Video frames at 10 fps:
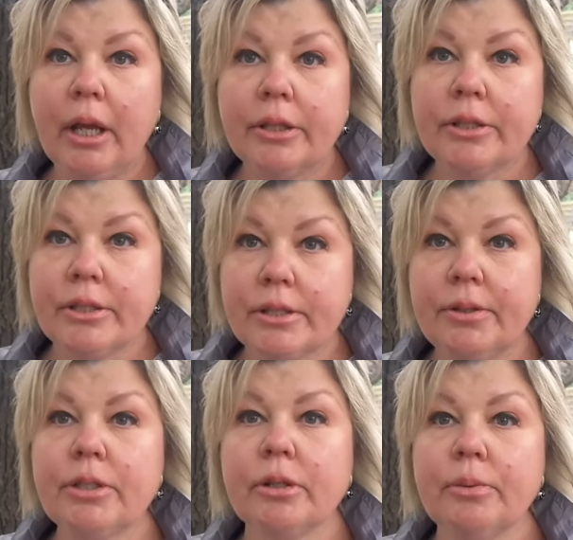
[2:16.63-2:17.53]

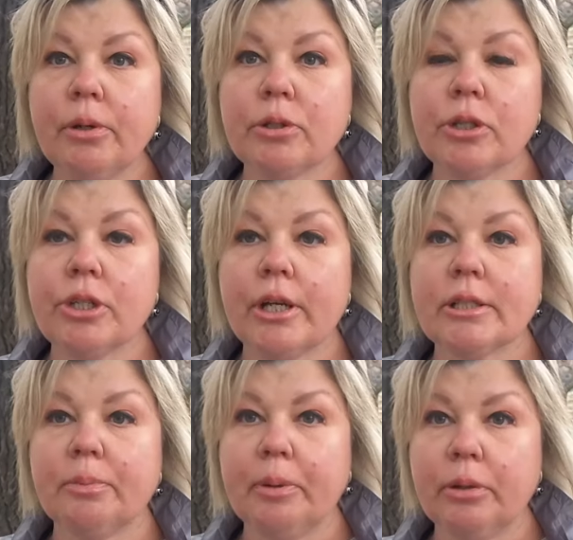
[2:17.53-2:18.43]
Действительно, мне очень
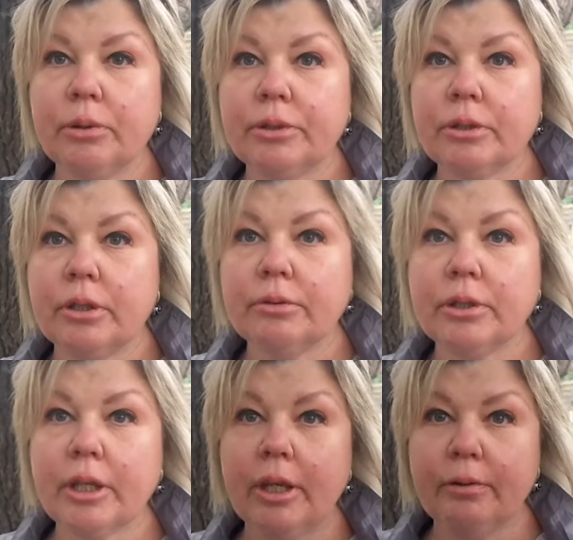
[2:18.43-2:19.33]
часто приходят э, вот
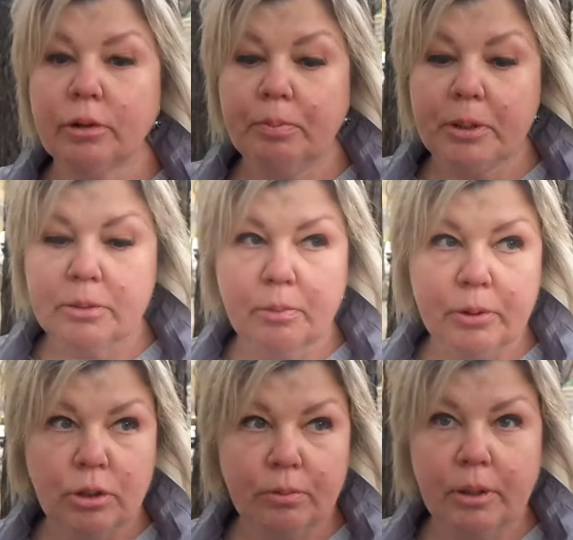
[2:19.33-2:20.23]
такие вот письма,
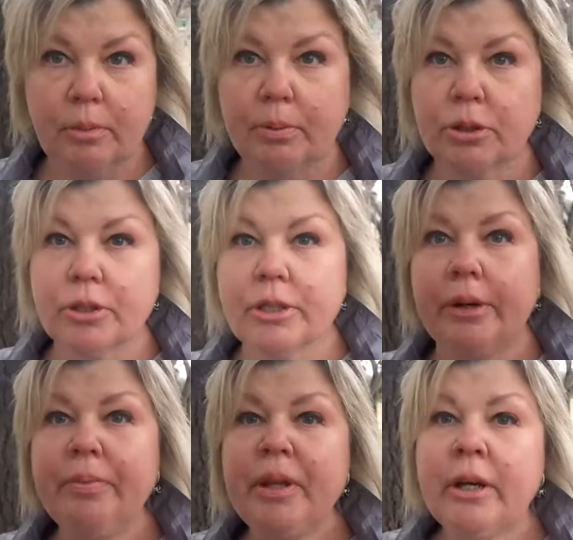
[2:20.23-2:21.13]
причем они пишутся
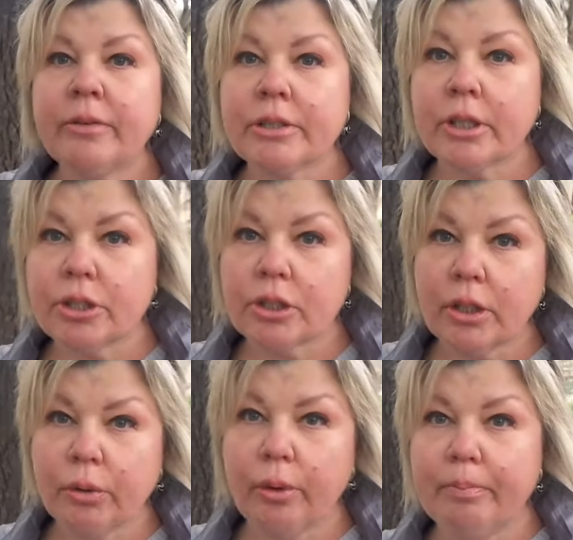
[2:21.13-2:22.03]
в достаточно
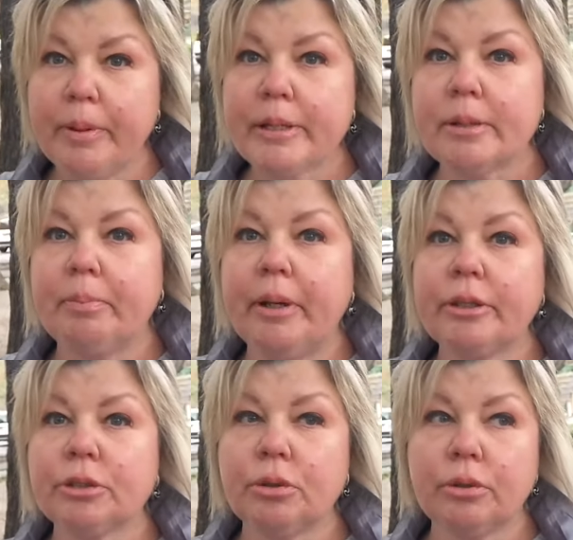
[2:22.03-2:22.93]
такой
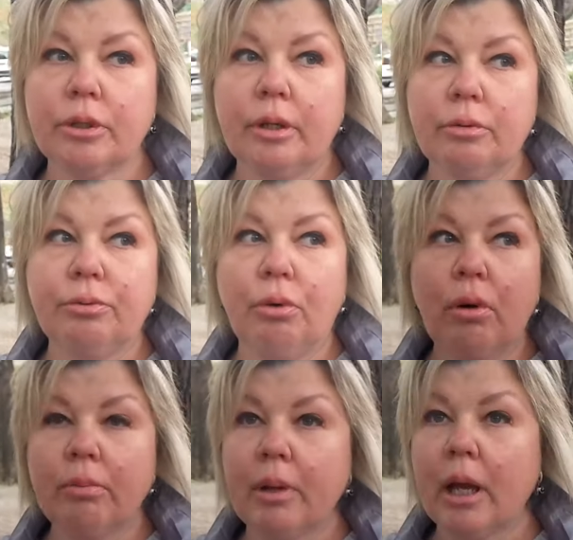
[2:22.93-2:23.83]
безапелляционной
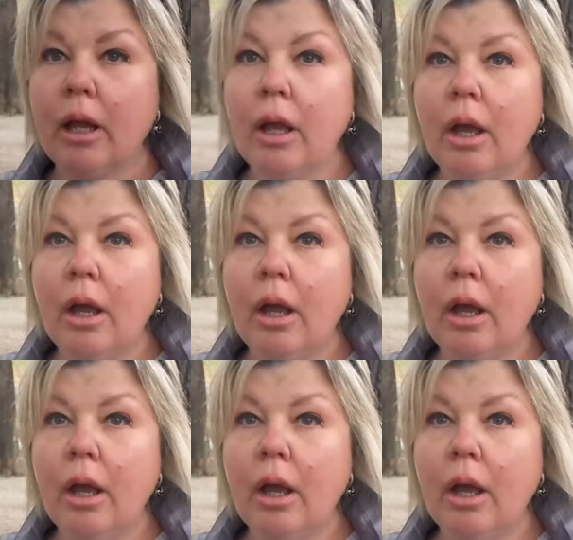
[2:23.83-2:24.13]
форме.